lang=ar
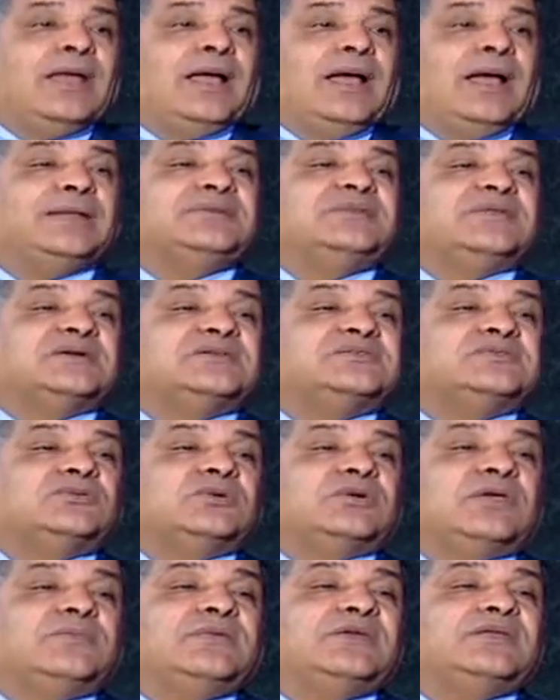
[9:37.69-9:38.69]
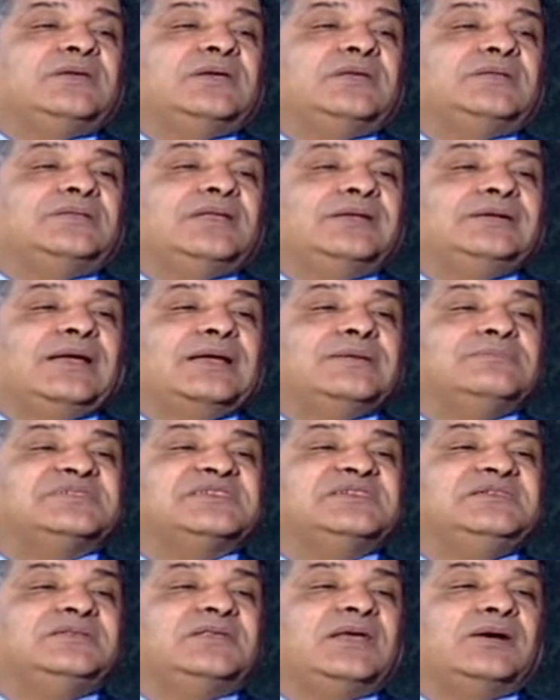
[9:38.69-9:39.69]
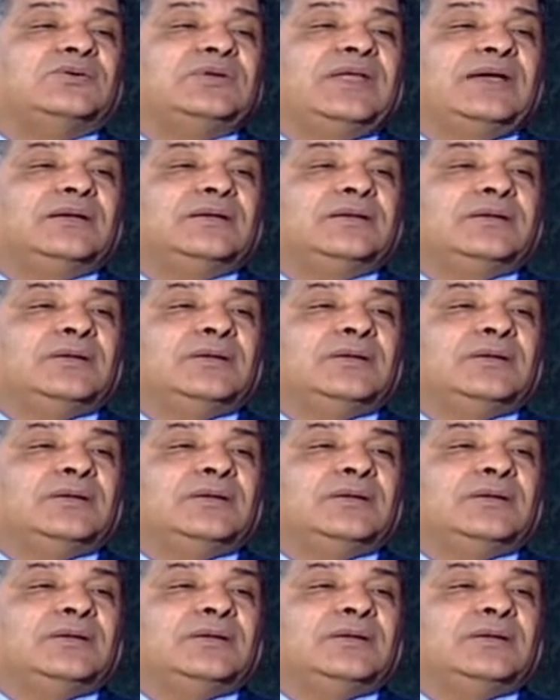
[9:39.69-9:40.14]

عندك سوق كبير جدا 50 دولة